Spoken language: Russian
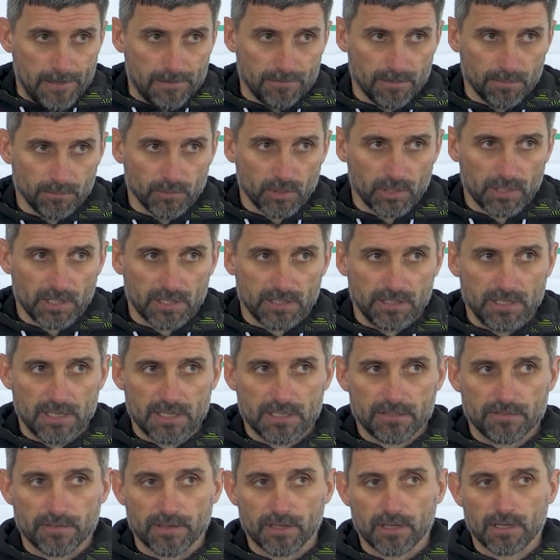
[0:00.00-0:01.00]
во многих
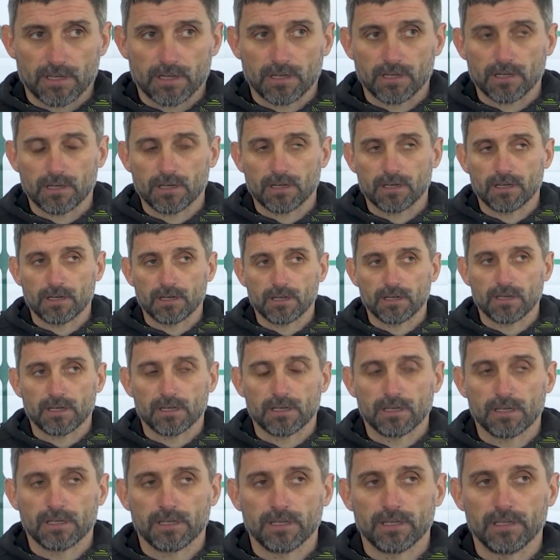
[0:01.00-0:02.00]
действиях,
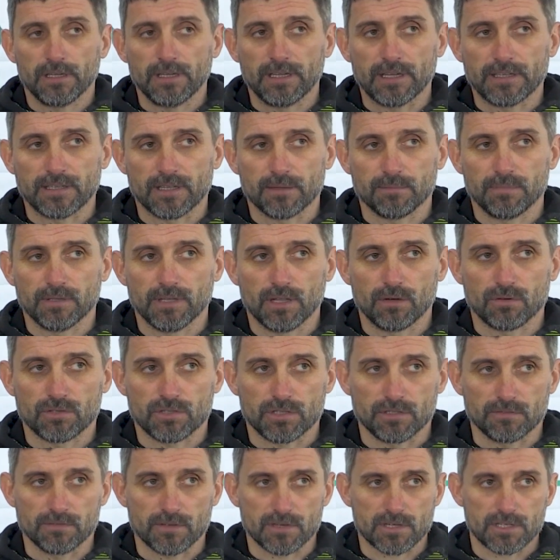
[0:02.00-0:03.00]
а, и она была
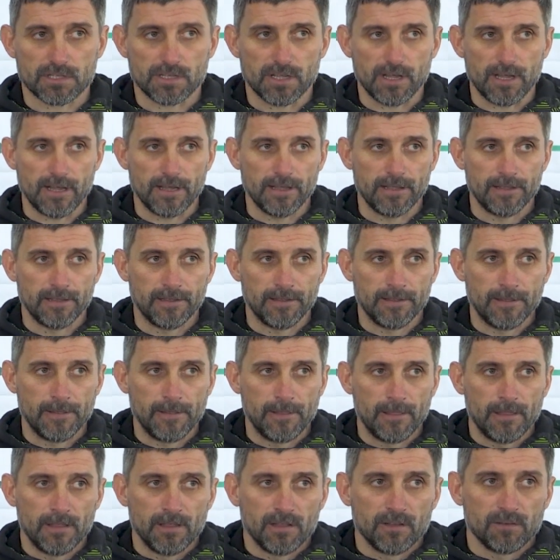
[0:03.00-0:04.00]
очень важна
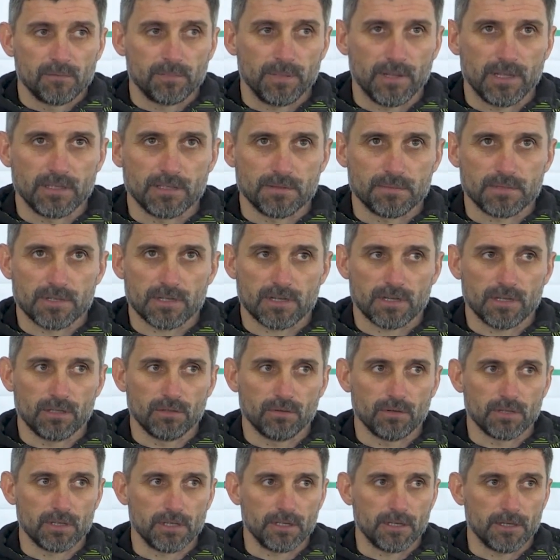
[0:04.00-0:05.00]
в плане
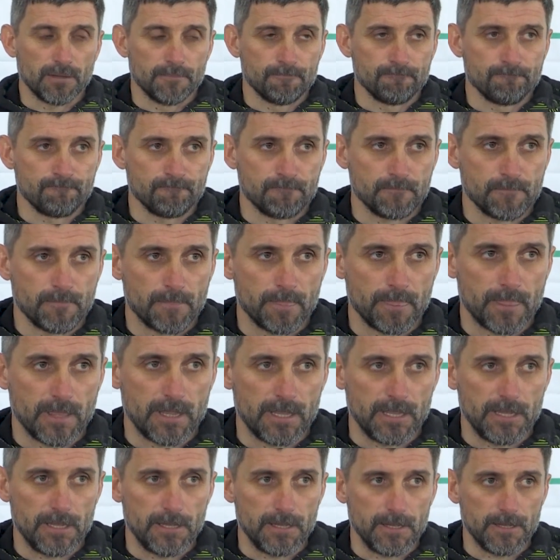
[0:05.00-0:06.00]
психологии.
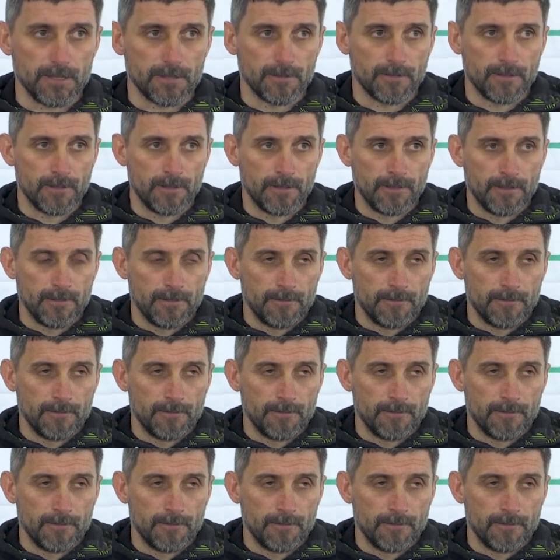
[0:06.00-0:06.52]
И